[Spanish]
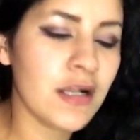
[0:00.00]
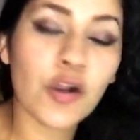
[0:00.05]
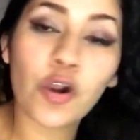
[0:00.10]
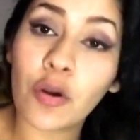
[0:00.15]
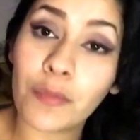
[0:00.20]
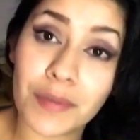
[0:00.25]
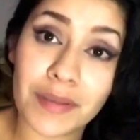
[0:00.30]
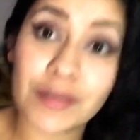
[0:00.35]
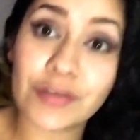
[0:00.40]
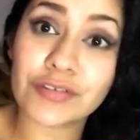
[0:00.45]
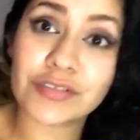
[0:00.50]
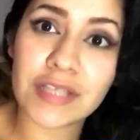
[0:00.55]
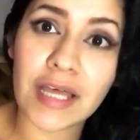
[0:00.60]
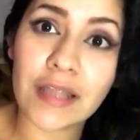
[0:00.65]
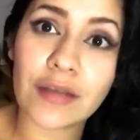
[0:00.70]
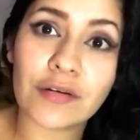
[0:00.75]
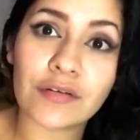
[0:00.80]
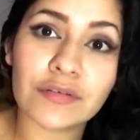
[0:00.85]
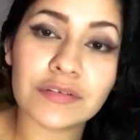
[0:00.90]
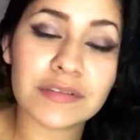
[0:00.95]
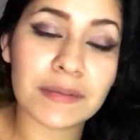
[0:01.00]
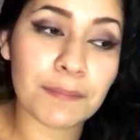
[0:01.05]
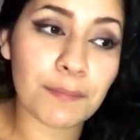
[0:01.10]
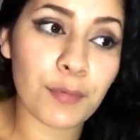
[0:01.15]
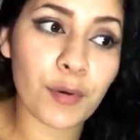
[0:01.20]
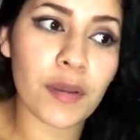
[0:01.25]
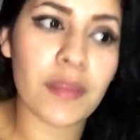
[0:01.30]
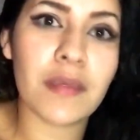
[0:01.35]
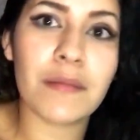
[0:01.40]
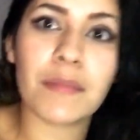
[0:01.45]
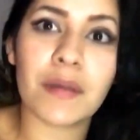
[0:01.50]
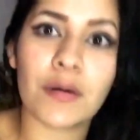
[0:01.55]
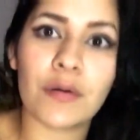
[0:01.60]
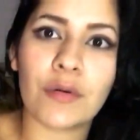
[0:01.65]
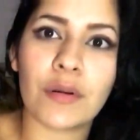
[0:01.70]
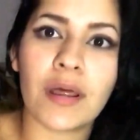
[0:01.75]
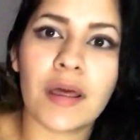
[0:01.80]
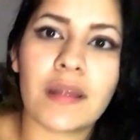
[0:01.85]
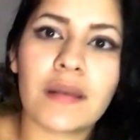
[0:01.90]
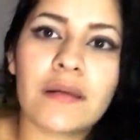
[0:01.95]
comiendo sano se puede
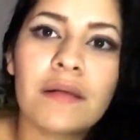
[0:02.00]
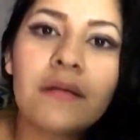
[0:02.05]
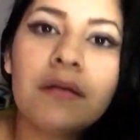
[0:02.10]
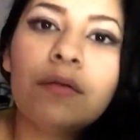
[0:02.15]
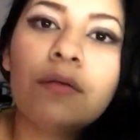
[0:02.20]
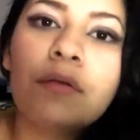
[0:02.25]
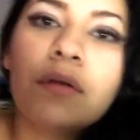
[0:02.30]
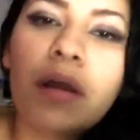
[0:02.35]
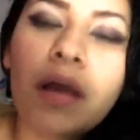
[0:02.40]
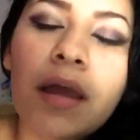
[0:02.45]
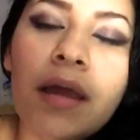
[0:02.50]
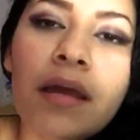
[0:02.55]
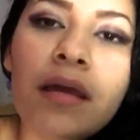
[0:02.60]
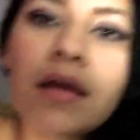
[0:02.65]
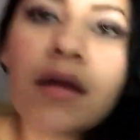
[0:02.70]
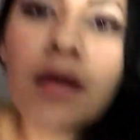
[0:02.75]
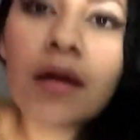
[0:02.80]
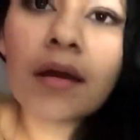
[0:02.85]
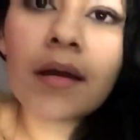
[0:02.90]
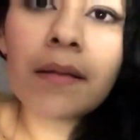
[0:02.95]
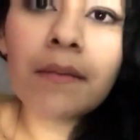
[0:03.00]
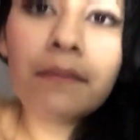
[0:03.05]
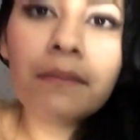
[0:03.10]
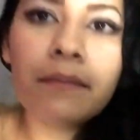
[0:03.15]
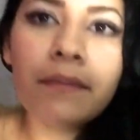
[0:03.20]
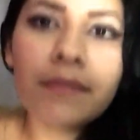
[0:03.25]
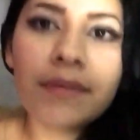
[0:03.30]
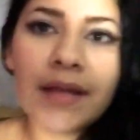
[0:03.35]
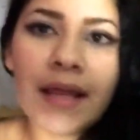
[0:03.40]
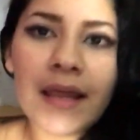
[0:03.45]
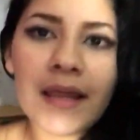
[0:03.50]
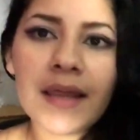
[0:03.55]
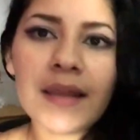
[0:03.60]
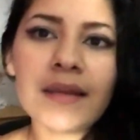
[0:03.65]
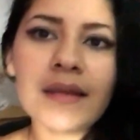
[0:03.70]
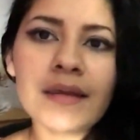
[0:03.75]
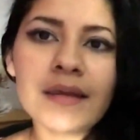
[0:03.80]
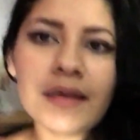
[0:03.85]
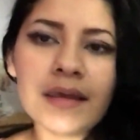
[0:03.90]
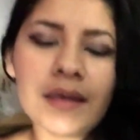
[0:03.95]
mejorar, ¿ok? Nada
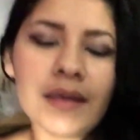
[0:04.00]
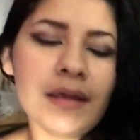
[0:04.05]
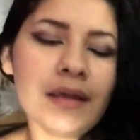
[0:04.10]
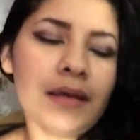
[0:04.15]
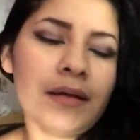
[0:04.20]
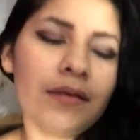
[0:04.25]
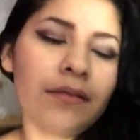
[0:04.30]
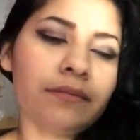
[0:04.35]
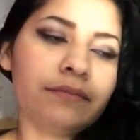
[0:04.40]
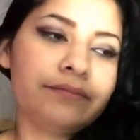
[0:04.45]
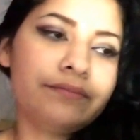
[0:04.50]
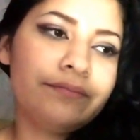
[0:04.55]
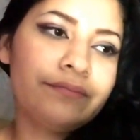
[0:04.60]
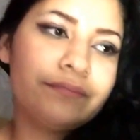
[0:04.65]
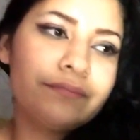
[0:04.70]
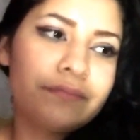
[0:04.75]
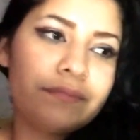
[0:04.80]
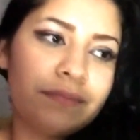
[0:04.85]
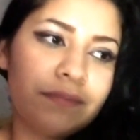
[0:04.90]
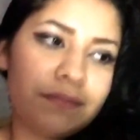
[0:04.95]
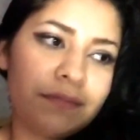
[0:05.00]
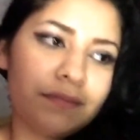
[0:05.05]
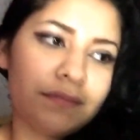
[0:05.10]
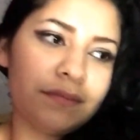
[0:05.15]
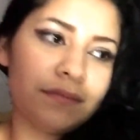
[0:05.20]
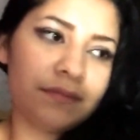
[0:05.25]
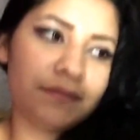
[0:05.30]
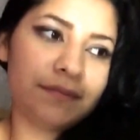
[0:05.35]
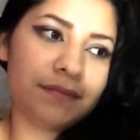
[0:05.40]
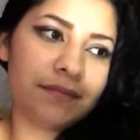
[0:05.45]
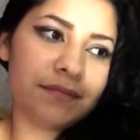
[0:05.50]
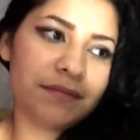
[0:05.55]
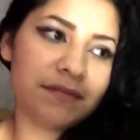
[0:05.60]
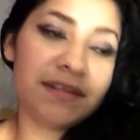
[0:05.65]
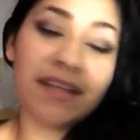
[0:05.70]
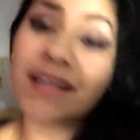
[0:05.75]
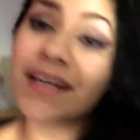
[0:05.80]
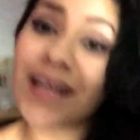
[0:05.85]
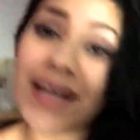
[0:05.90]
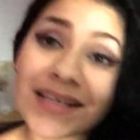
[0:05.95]
de que...
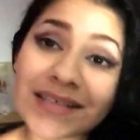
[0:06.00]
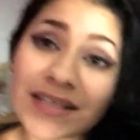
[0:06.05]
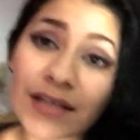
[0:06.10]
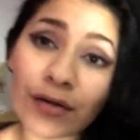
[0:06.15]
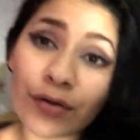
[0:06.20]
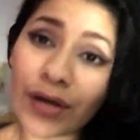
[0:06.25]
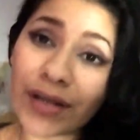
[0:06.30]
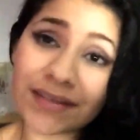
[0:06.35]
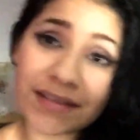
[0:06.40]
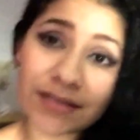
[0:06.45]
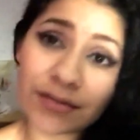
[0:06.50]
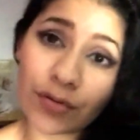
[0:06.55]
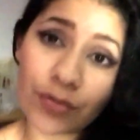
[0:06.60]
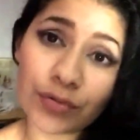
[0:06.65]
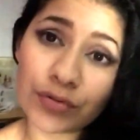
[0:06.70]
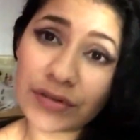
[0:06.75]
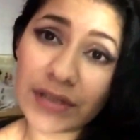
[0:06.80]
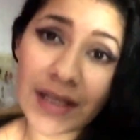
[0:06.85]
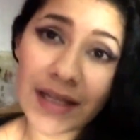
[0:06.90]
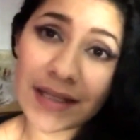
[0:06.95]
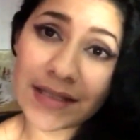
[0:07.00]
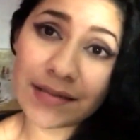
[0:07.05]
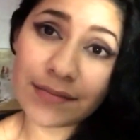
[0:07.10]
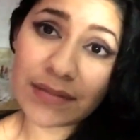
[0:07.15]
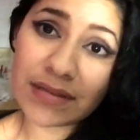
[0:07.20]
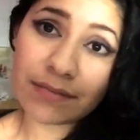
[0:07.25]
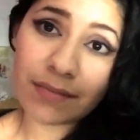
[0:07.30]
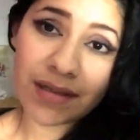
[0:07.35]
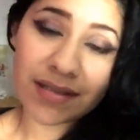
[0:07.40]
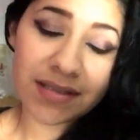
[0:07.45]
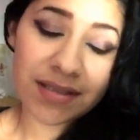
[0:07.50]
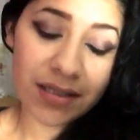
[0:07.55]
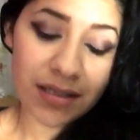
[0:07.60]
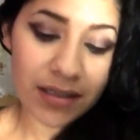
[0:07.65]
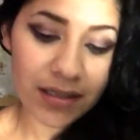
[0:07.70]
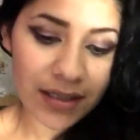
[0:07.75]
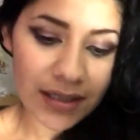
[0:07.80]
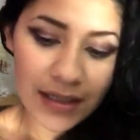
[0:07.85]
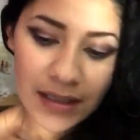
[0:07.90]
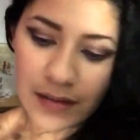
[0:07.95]
Tienen que ser honestas con ustedes mismas,
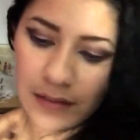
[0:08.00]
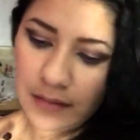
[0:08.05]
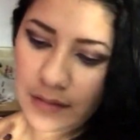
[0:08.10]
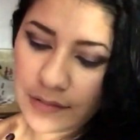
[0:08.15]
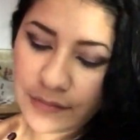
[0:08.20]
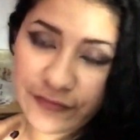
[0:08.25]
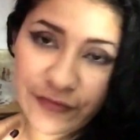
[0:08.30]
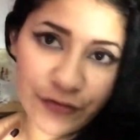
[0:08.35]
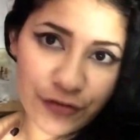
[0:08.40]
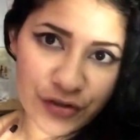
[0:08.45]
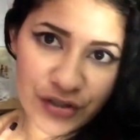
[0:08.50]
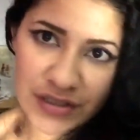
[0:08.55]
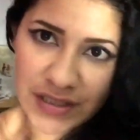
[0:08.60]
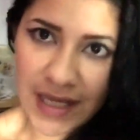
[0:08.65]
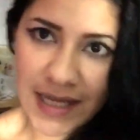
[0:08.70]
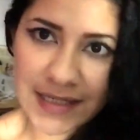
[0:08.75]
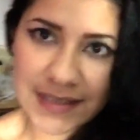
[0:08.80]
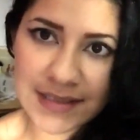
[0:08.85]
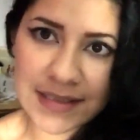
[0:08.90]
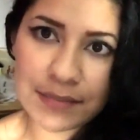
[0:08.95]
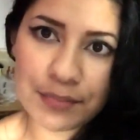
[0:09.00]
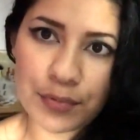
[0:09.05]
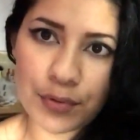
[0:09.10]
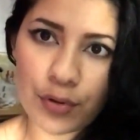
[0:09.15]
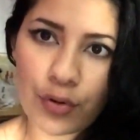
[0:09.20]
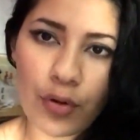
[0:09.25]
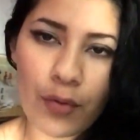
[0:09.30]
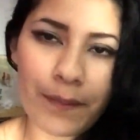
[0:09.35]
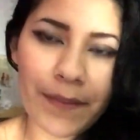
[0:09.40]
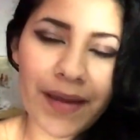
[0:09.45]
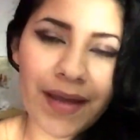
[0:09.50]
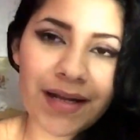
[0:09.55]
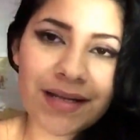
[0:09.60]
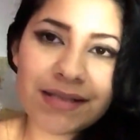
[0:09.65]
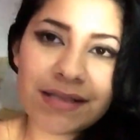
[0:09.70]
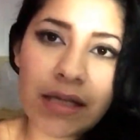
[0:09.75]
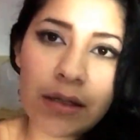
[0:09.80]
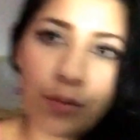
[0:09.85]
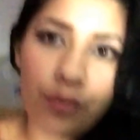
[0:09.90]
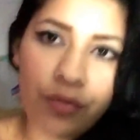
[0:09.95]
tienen que esforzarse por comer
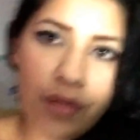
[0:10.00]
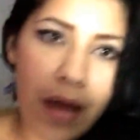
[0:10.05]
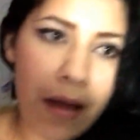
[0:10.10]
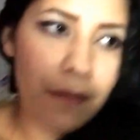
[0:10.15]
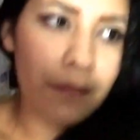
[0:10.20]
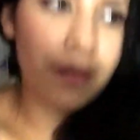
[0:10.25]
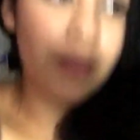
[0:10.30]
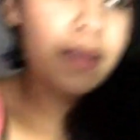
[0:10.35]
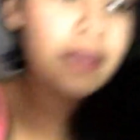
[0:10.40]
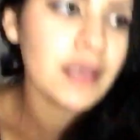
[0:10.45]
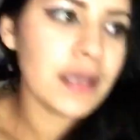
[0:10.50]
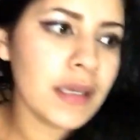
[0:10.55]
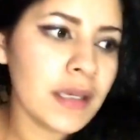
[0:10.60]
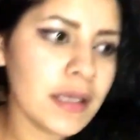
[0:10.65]
saludable,